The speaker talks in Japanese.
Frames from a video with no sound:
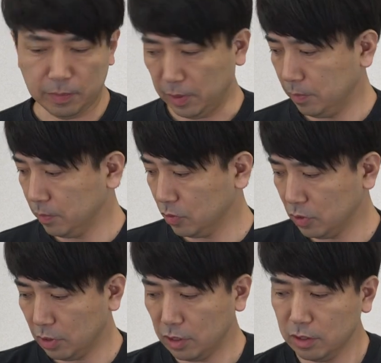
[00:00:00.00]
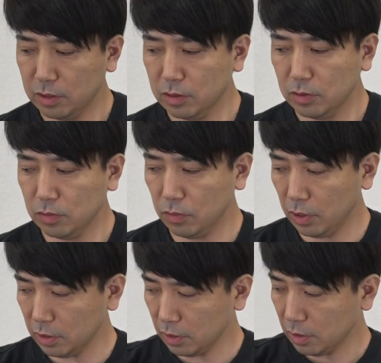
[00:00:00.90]
束、そしてね、こ
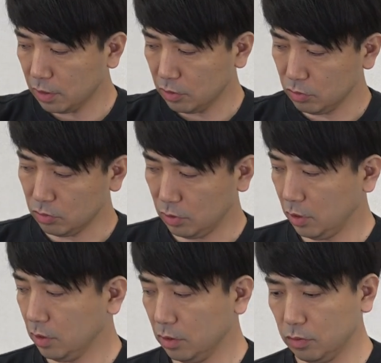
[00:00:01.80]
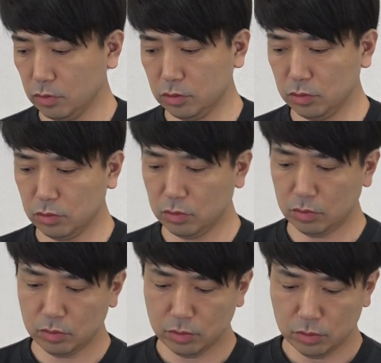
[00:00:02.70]
の間からちょっとね、こっちの